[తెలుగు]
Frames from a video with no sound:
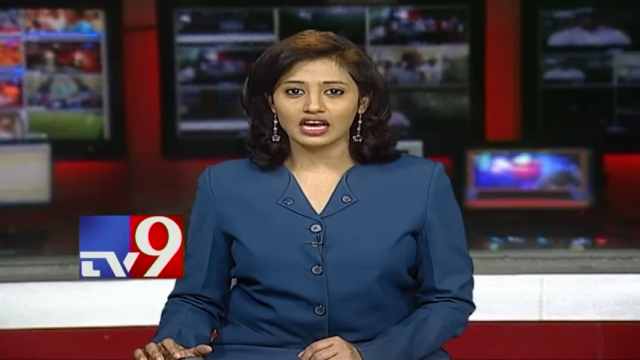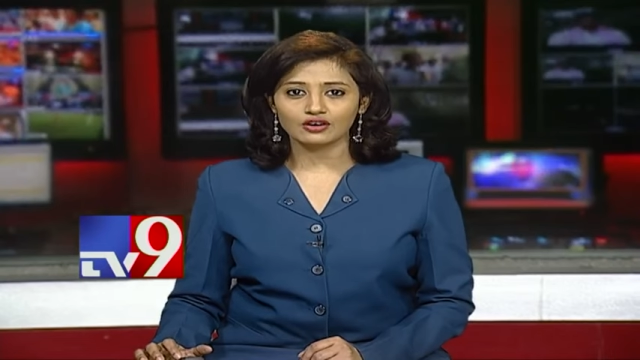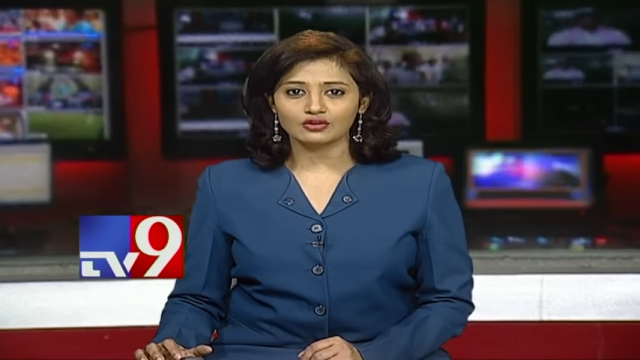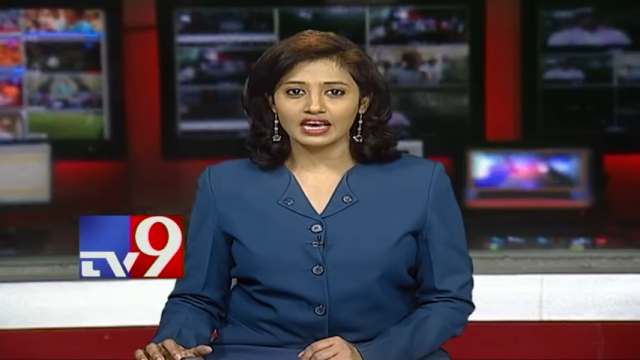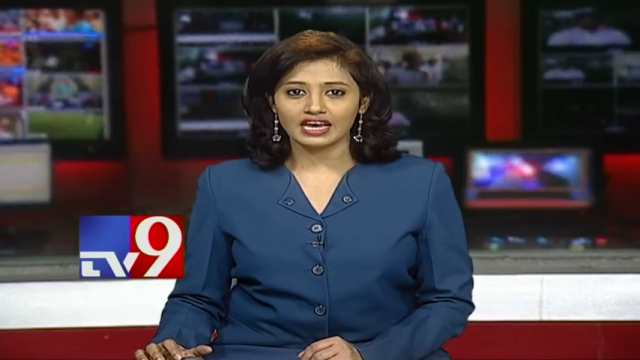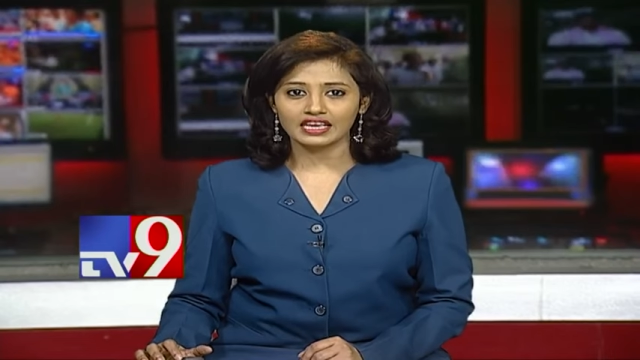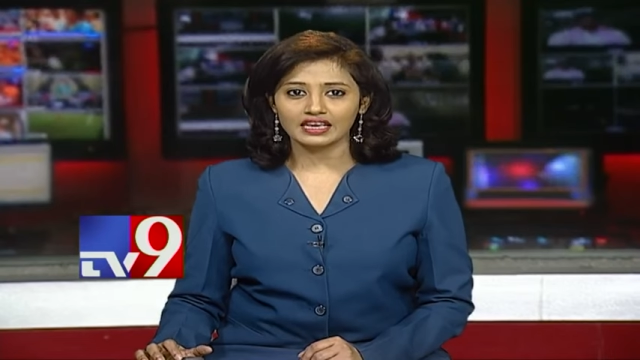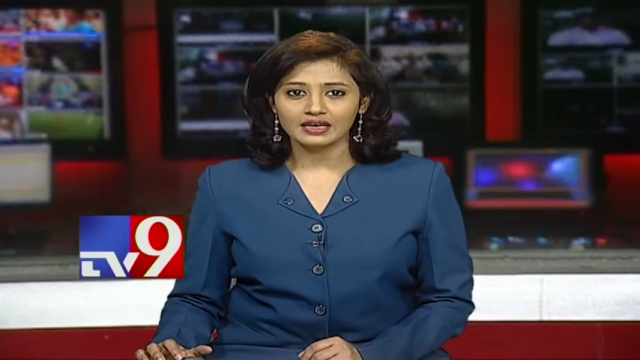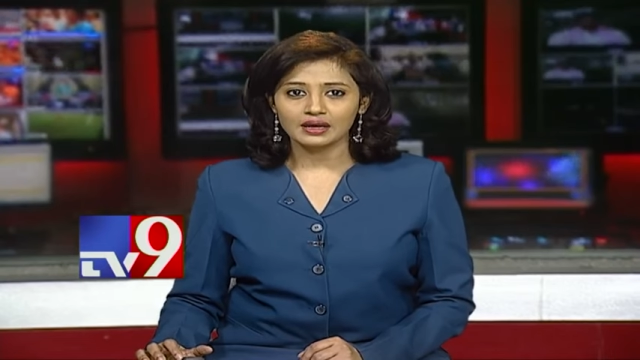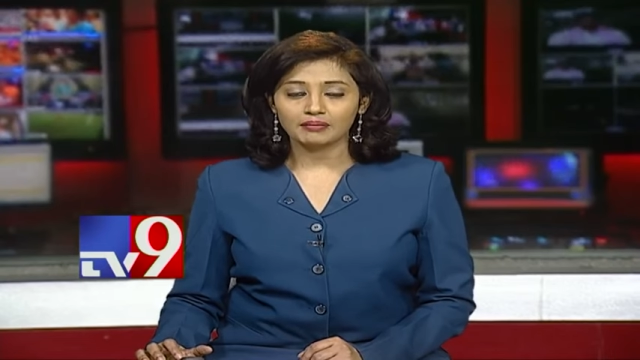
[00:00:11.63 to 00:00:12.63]
దాగున్నాయని
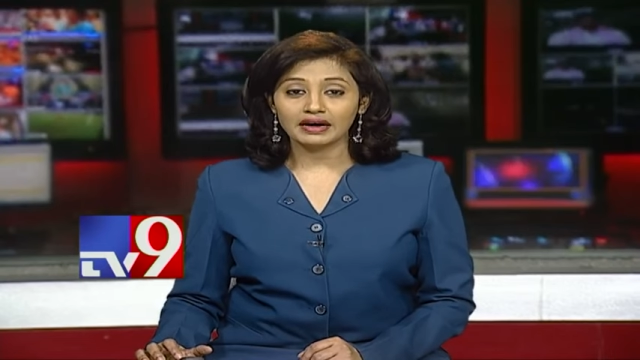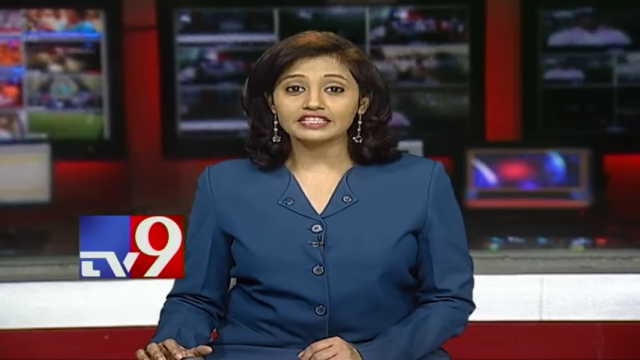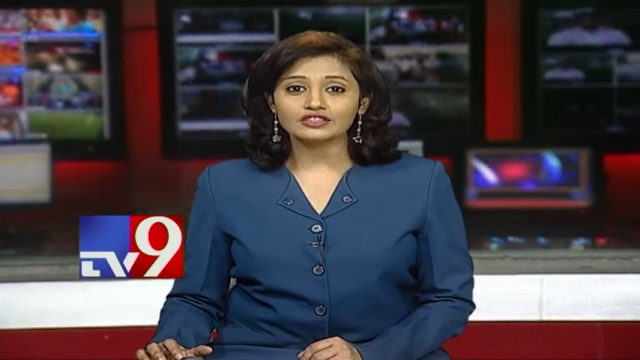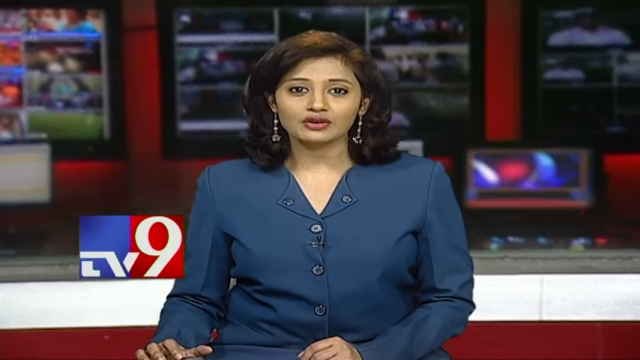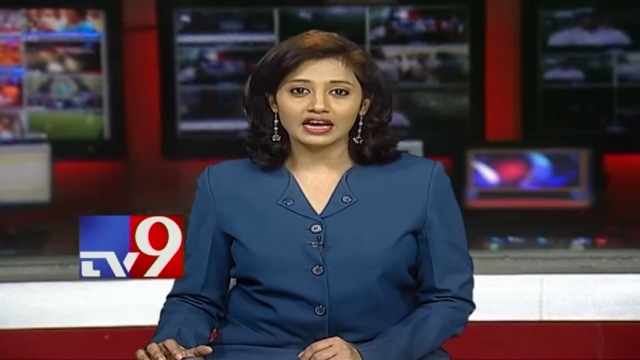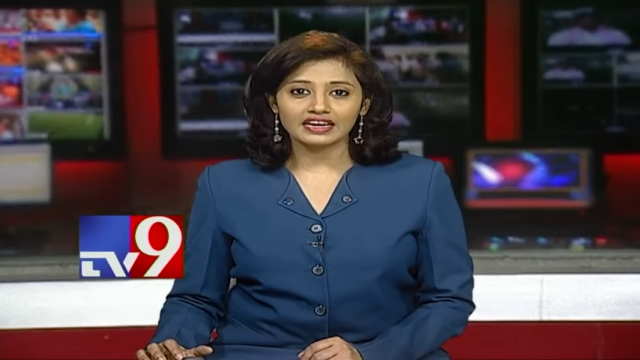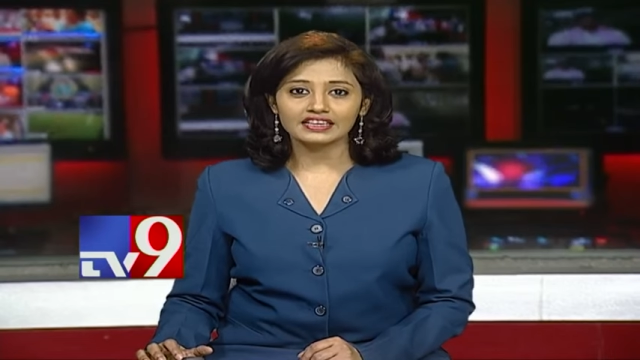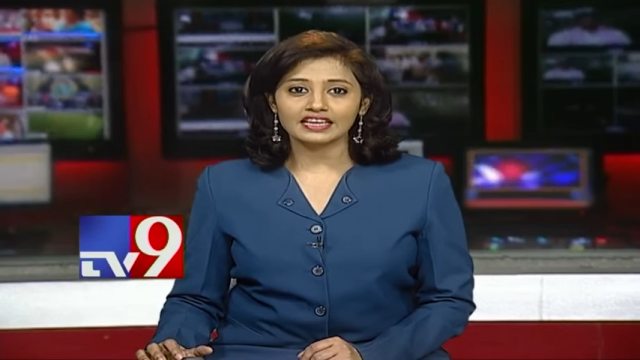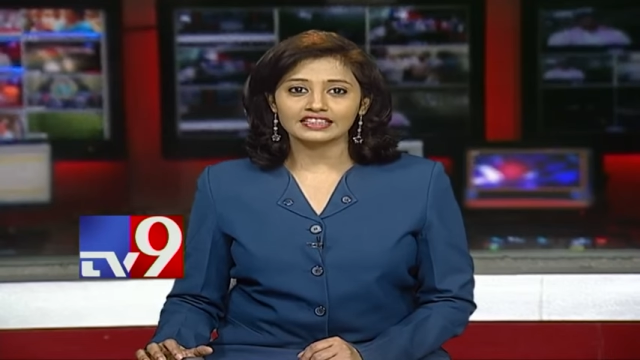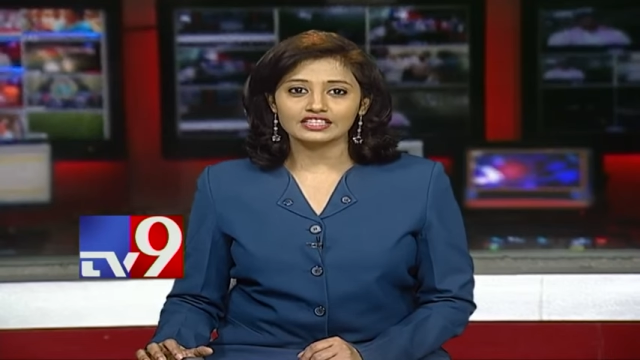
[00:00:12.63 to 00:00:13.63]
మనసు
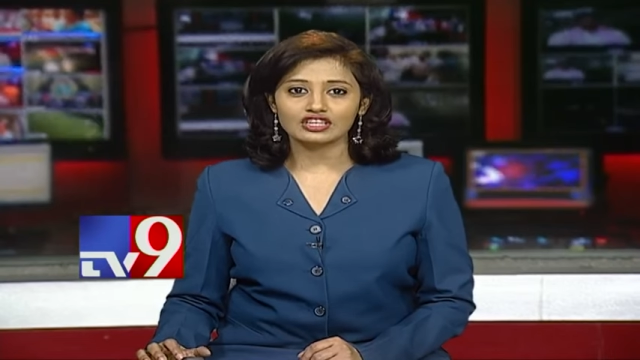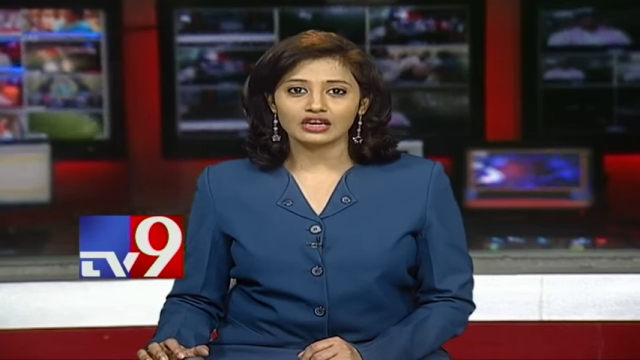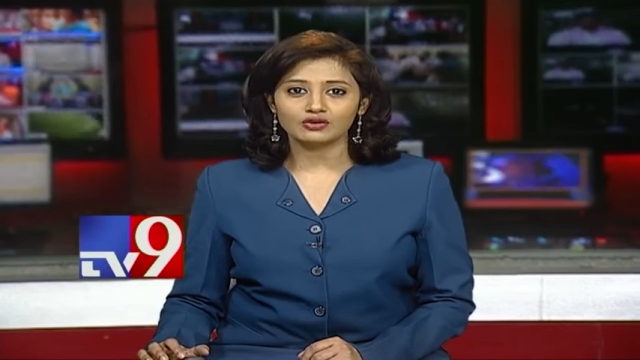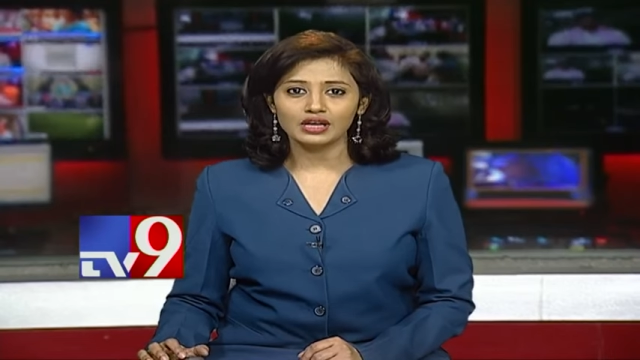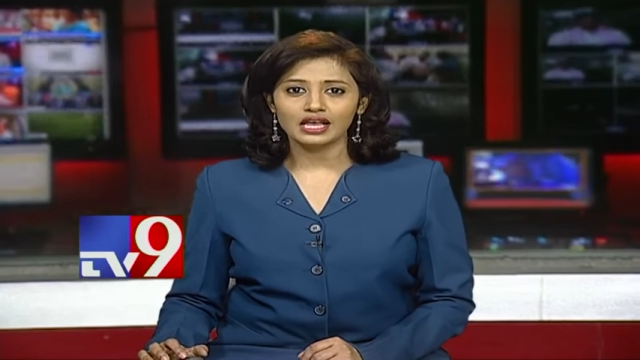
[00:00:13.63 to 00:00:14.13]
కనెక్ట్ అయితే చాలు